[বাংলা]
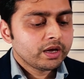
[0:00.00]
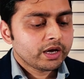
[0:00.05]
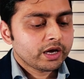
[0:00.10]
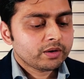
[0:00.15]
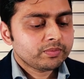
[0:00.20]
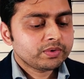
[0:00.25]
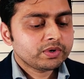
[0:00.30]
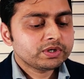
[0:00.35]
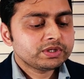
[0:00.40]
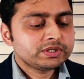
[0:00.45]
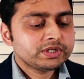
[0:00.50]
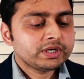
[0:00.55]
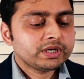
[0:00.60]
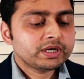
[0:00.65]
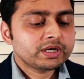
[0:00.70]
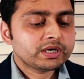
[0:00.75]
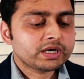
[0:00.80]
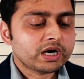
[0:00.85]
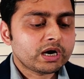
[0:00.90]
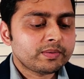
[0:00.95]
এরপর হচ্ছে
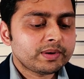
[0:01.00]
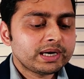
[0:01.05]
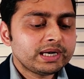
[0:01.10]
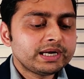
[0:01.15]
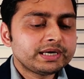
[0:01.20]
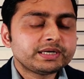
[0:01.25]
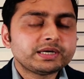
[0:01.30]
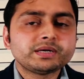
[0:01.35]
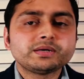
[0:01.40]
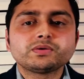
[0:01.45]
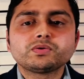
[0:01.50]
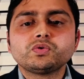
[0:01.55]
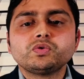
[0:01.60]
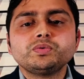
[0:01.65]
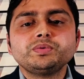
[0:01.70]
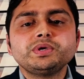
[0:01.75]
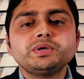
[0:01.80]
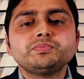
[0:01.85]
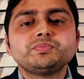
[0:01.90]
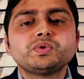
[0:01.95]
কাভার লেটার
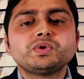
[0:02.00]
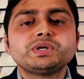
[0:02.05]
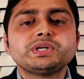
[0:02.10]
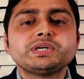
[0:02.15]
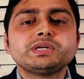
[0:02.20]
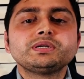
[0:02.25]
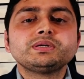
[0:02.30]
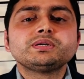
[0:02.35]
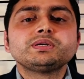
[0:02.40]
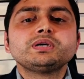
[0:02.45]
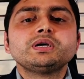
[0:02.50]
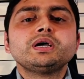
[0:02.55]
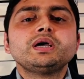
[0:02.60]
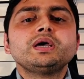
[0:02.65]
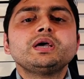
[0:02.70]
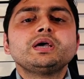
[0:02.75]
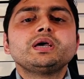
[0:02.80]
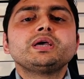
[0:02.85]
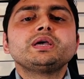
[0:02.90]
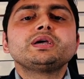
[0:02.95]
খুবই ইম্পর্টেন্ট
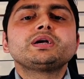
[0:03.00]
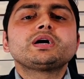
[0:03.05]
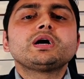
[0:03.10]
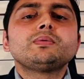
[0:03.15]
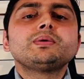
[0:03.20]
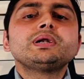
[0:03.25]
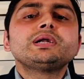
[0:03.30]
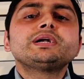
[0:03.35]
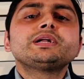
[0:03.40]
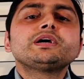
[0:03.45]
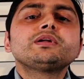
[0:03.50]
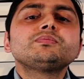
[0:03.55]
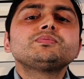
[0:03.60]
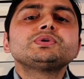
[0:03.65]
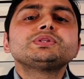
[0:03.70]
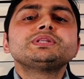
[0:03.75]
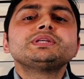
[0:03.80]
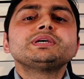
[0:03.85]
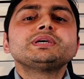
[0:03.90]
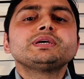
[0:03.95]
এই কাভার লেটারের
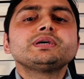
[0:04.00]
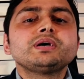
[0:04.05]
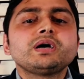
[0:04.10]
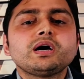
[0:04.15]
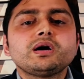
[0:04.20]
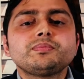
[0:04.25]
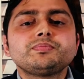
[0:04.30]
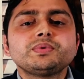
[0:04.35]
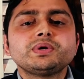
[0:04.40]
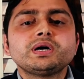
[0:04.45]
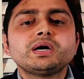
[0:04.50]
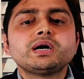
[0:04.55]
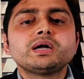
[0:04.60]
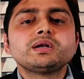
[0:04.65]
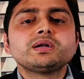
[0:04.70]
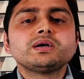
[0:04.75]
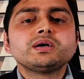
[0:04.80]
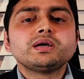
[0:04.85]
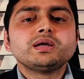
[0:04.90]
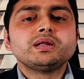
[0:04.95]
মধ্যে আপনার
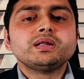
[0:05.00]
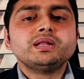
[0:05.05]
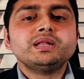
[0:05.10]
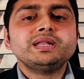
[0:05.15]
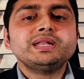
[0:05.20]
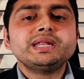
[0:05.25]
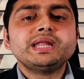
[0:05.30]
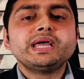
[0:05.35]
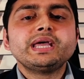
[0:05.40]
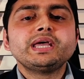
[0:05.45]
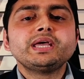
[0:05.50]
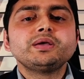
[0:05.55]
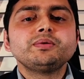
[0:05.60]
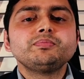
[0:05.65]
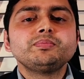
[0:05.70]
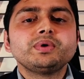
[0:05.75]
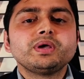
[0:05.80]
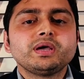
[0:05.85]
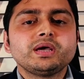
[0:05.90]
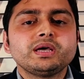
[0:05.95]
নেম
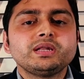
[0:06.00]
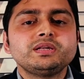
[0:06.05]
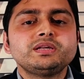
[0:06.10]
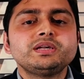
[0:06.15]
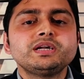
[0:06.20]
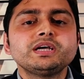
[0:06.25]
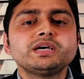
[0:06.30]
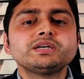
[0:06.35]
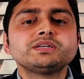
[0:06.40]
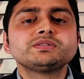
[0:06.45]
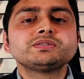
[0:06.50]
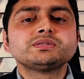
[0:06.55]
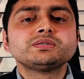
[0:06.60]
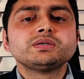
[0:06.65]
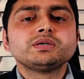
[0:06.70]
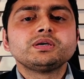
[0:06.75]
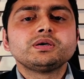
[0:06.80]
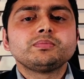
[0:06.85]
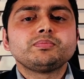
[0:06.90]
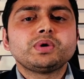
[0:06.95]
অ্যাড্রেস
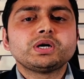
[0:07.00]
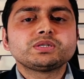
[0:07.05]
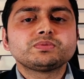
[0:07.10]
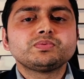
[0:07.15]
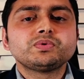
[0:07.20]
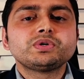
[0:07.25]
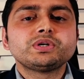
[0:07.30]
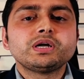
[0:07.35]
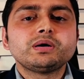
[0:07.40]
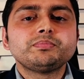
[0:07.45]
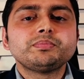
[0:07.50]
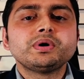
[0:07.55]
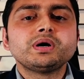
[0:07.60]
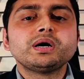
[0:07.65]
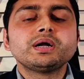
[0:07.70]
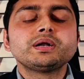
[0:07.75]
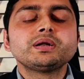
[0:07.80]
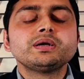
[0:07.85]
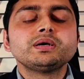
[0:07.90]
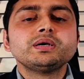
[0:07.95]
পাসপোর্ট নাম্বার
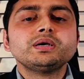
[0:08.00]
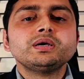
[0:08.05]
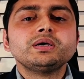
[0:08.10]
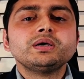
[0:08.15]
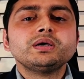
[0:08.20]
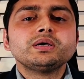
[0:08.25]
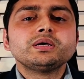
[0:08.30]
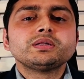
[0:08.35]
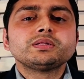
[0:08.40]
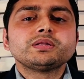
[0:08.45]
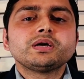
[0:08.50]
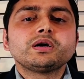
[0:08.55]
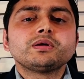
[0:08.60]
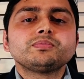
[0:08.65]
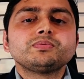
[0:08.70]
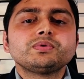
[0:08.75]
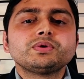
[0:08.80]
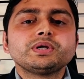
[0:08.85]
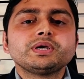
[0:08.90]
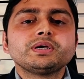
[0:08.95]

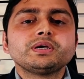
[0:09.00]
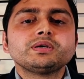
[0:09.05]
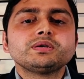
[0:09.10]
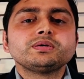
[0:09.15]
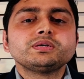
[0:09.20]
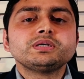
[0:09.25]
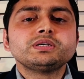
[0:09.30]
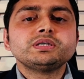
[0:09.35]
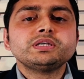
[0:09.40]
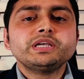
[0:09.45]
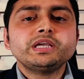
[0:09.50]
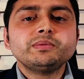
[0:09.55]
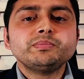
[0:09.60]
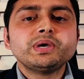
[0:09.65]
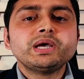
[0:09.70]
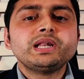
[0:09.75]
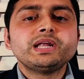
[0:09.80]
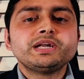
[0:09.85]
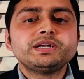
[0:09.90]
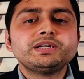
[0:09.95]
তারপরে এই
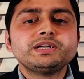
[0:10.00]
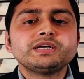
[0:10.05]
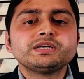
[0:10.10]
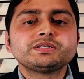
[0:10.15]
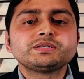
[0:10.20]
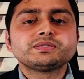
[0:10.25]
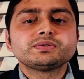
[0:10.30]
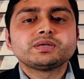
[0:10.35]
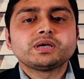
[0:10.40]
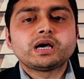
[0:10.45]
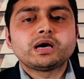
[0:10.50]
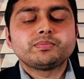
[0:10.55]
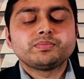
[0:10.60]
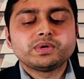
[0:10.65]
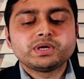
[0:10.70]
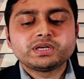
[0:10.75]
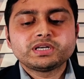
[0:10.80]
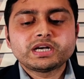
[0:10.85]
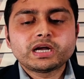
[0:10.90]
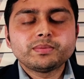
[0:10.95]
ইমেল অ্যাড্রেস
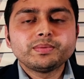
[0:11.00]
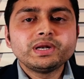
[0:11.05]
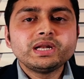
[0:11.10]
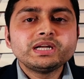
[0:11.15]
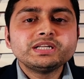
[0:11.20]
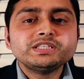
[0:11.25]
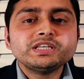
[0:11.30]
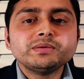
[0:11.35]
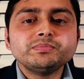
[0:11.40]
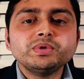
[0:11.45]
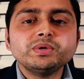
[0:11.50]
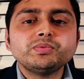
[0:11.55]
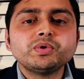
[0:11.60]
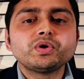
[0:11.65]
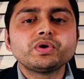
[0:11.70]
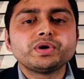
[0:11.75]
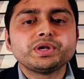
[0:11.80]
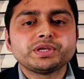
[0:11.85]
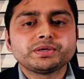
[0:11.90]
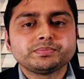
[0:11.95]
আপনার ট্রাভেলের যে
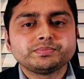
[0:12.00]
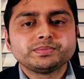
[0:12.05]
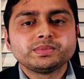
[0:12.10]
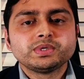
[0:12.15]
বিবরণী